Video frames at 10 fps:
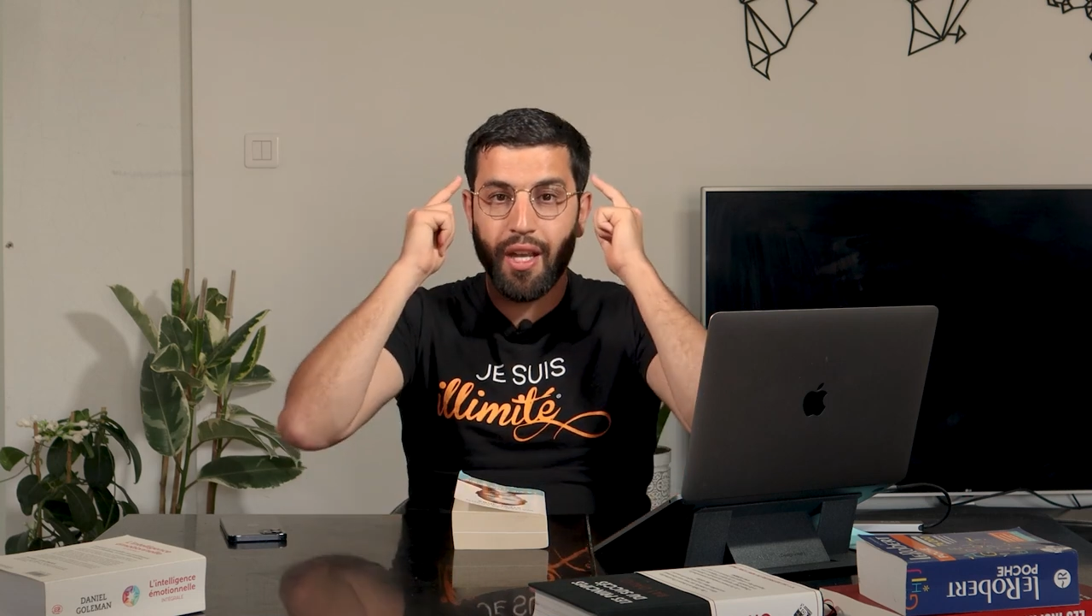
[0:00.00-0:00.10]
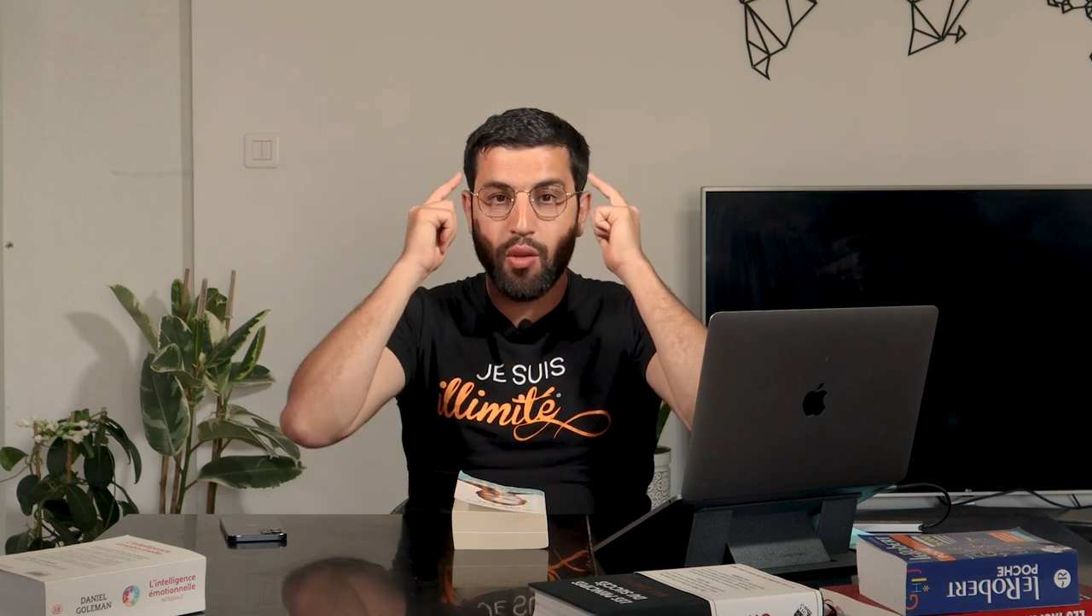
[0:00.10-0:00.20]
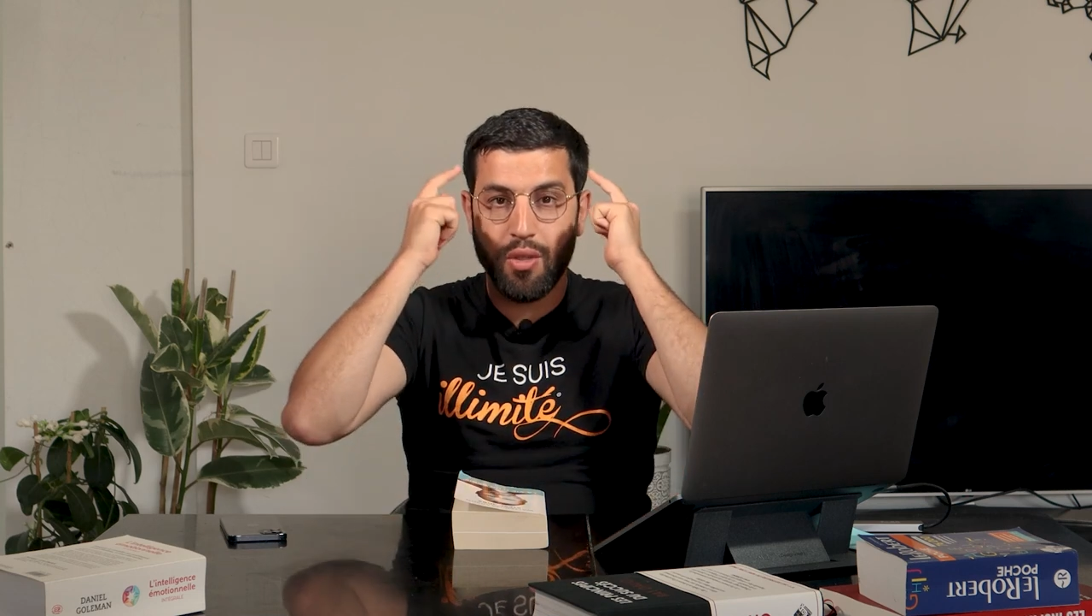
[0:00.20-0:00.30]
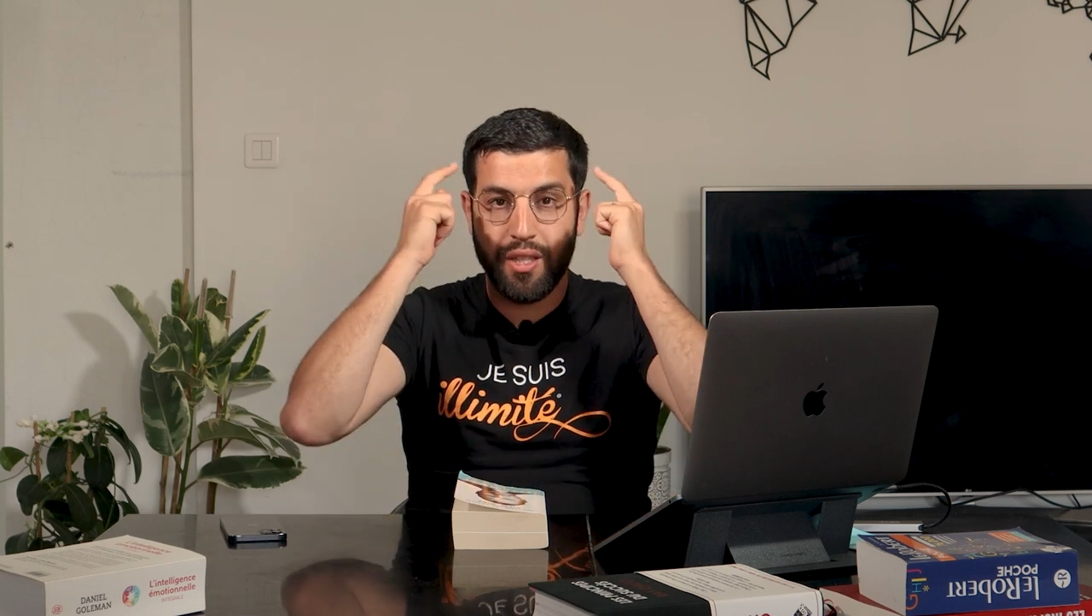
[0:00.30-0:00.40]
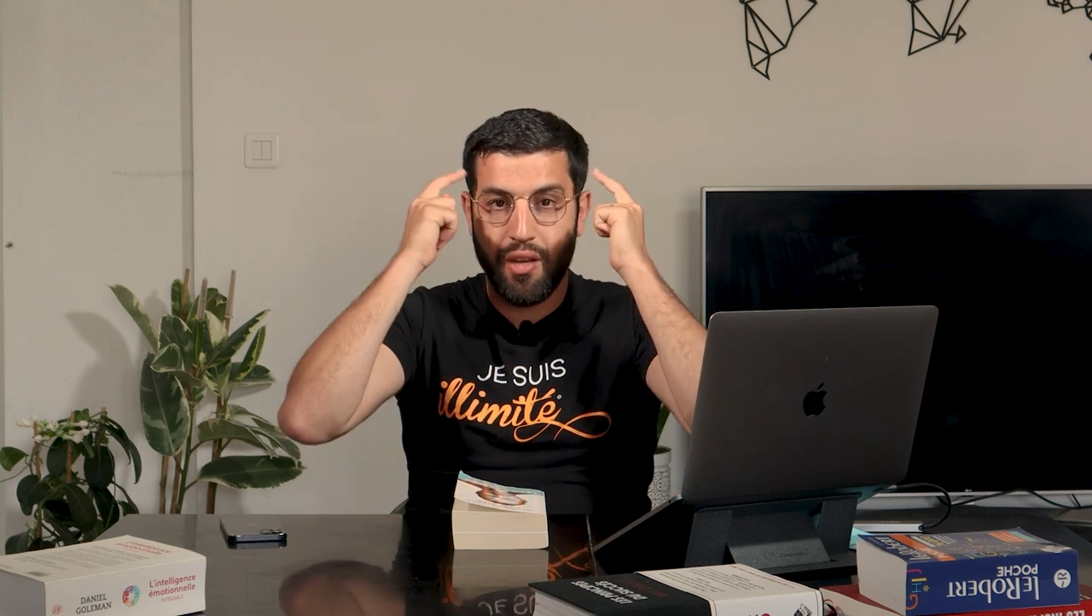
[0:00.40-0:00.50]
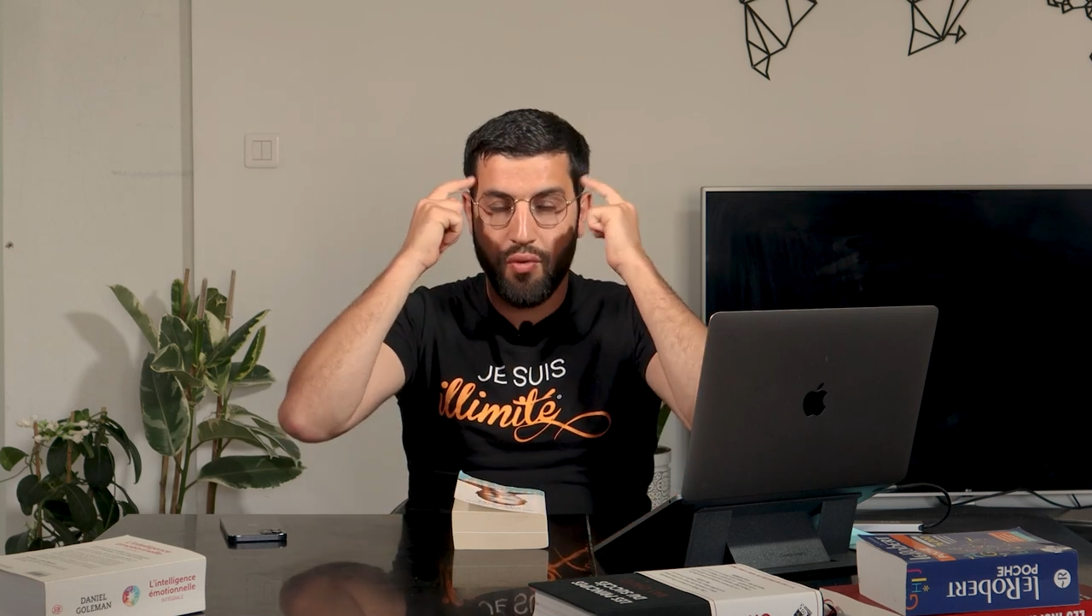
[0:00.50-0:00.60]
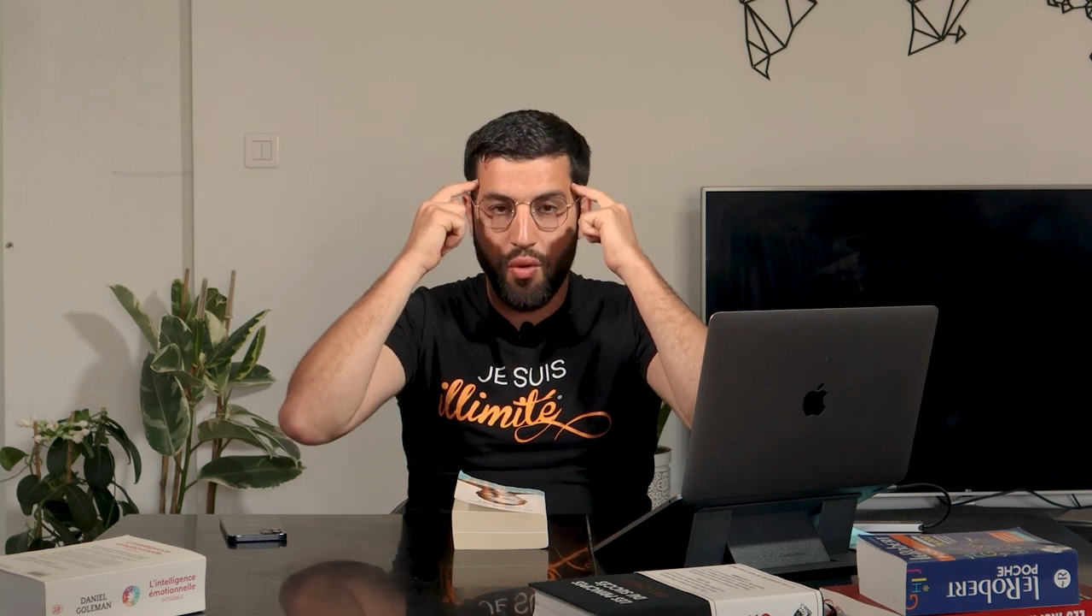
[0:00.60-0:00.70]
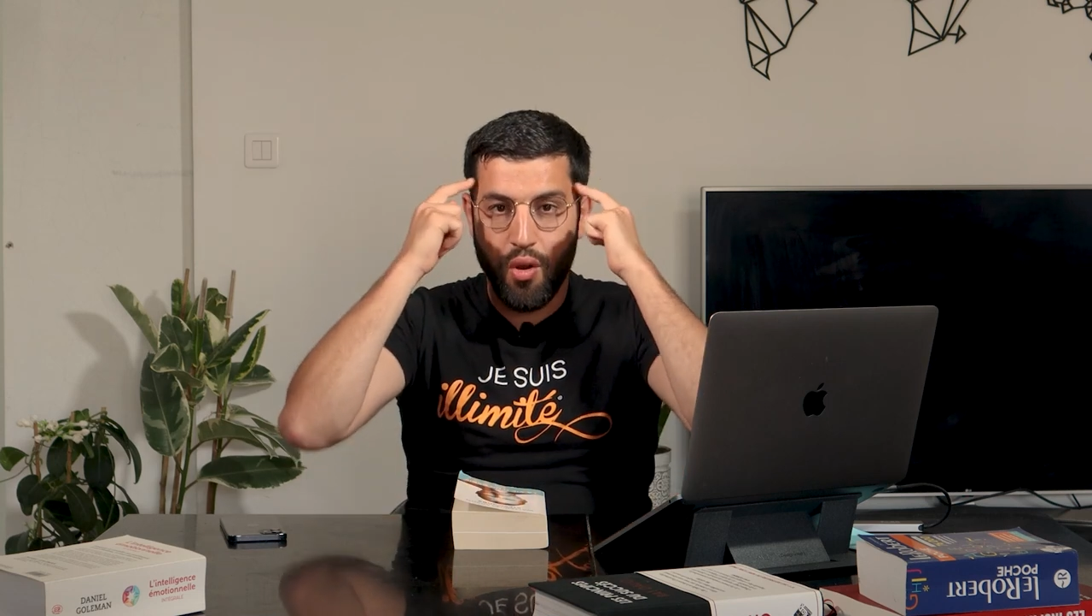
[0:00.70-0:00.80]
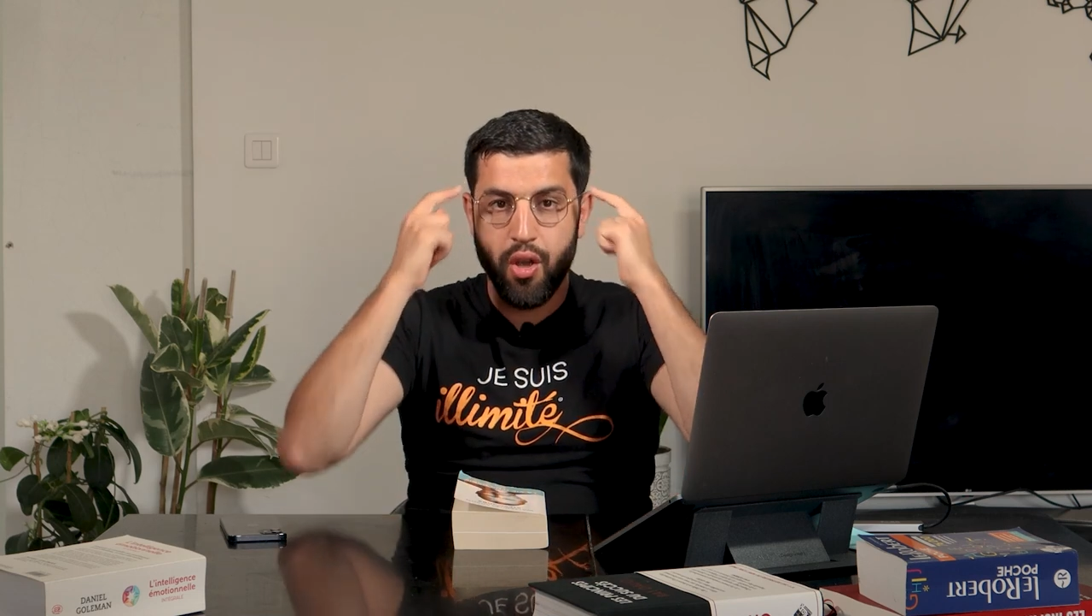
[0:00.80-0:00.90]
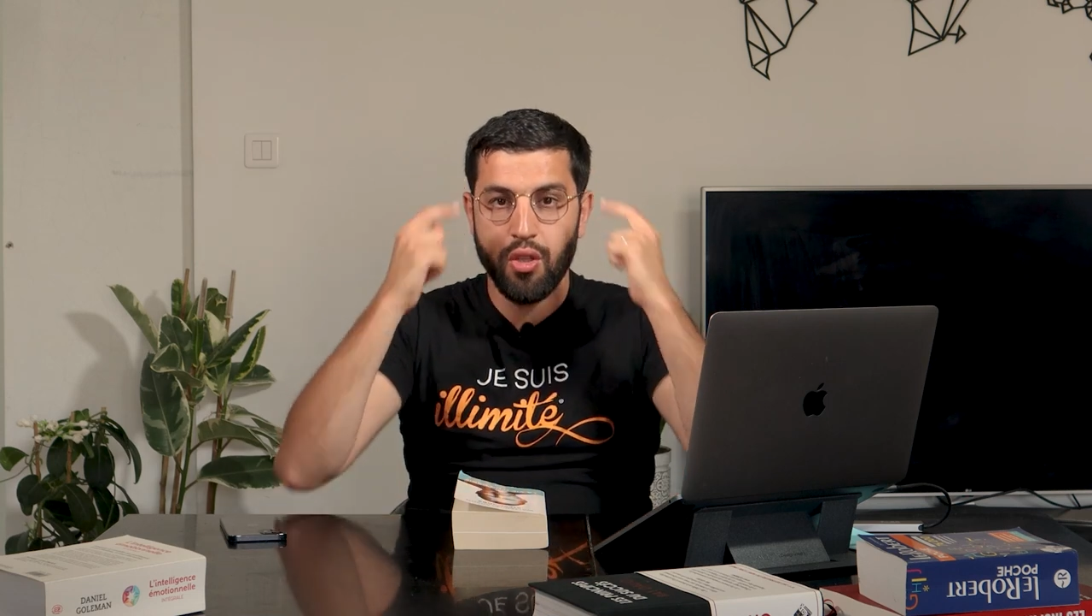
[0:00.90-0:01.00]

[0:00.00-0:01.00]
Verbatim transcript: est au cerveau